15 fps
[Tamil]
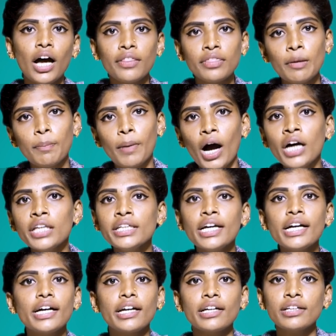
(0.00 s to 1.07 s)
அந்த
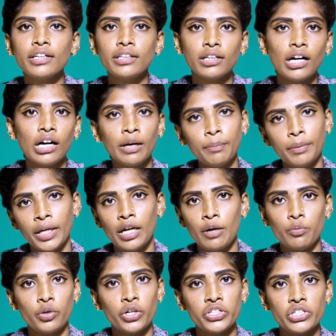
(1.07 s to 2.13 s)
பாதையை கடக்கிறதுக்காக பிரியா
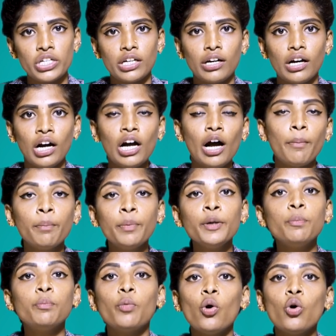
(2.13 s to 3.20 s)
முயற்சிக்கிறாங்க
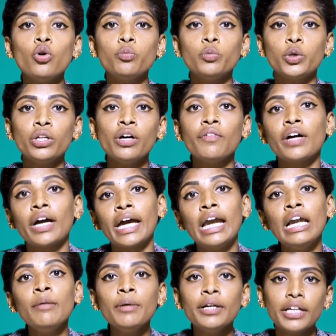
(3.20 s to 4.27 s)
அப்படி போகும்போது அவங்க
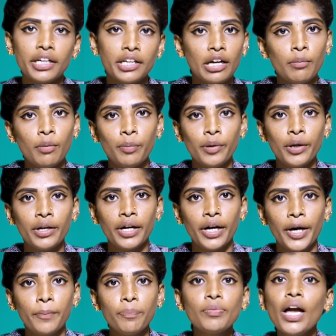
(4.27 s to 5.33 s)
ஹெல்மெட் அணியாம
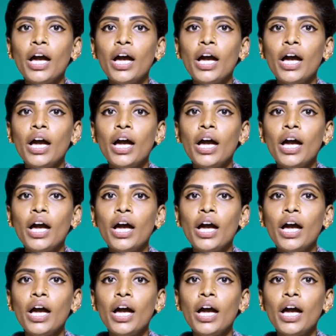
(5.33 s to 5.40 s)
போயிருக்காங்க